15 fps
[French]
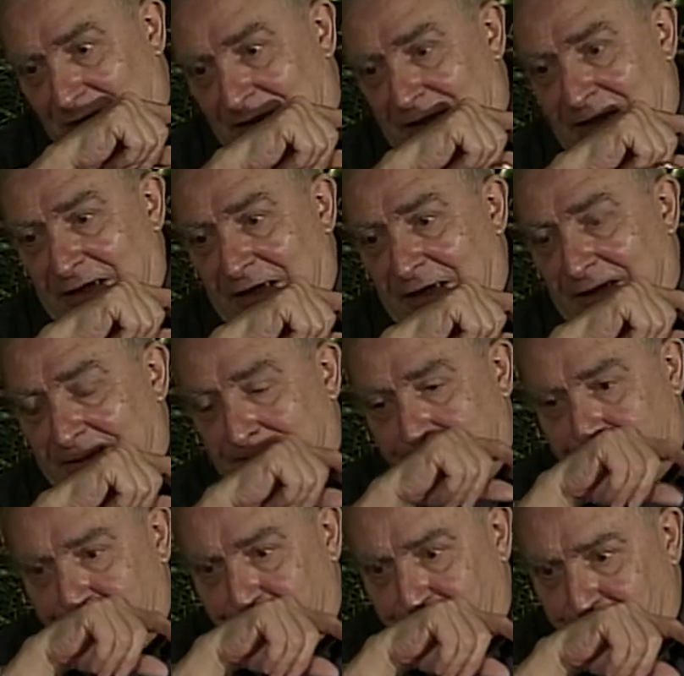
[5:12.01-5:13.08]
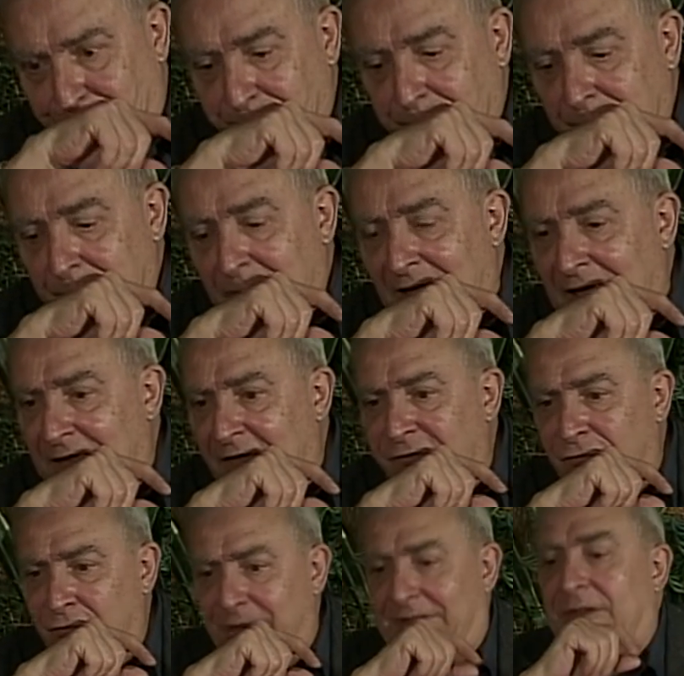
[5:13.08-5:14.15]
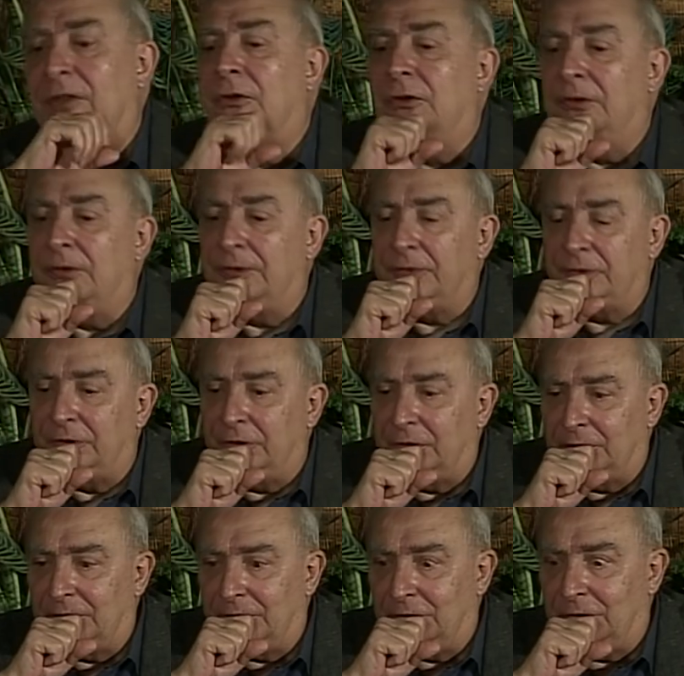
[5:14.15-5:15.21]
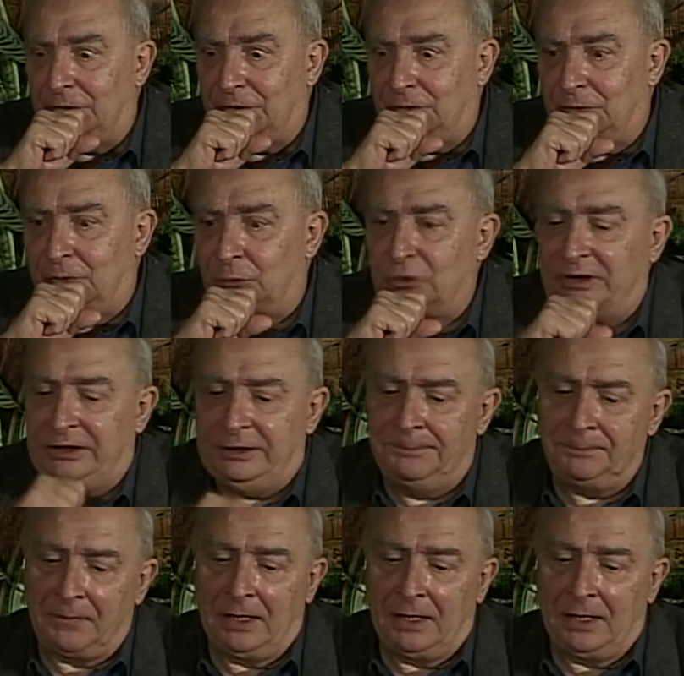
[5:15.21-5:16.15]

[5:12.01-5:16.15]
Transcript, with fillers: la, la, fuite du maudit,